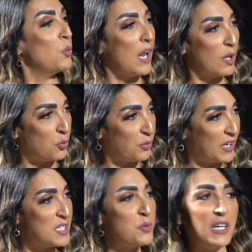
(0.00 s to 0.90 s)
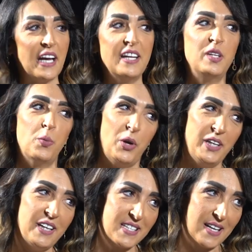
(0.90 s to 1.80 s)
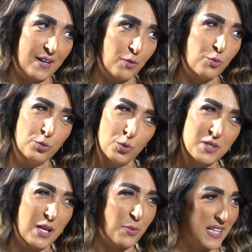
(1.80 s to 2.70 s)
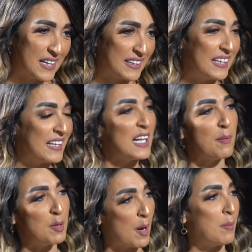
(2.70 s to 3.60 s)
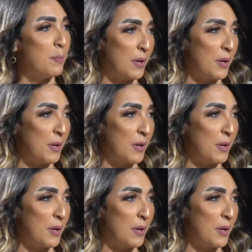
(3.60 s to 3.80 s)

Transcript: الاولى على دفعتي وتعينت معيده سنه ونص او آه. سنتين كده قبل ما اعمل